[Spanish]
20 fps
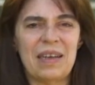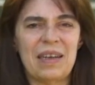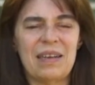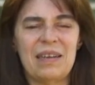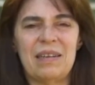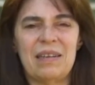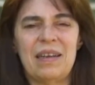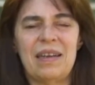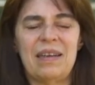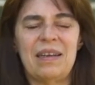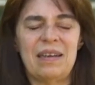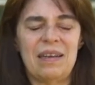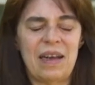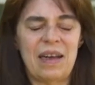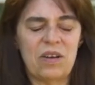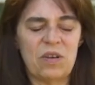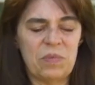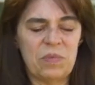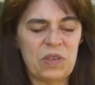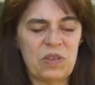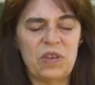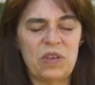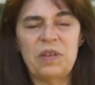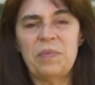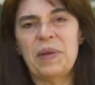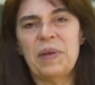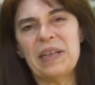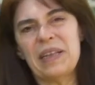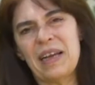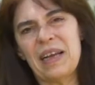eh, la Comisión
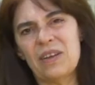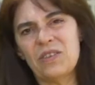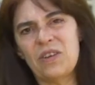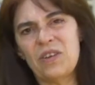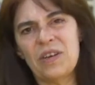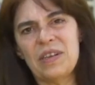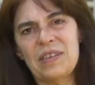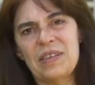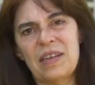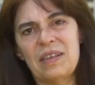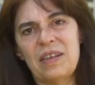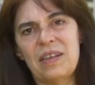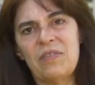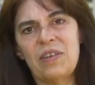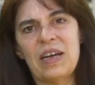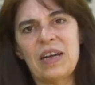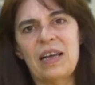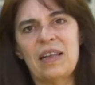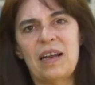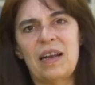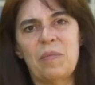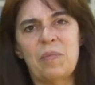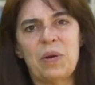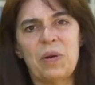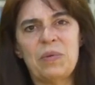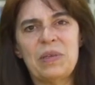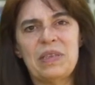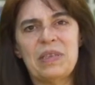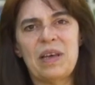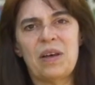de Investigaciones Científicas de la
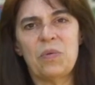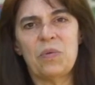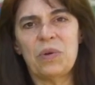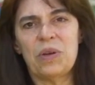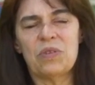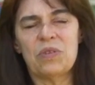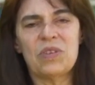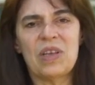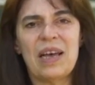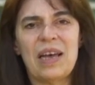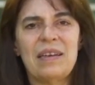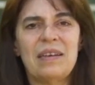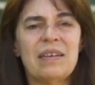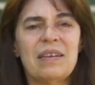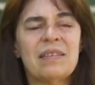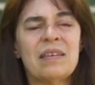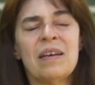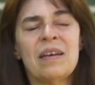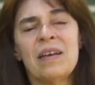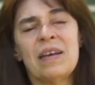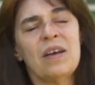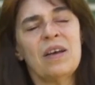Provincia de Buenos Aires,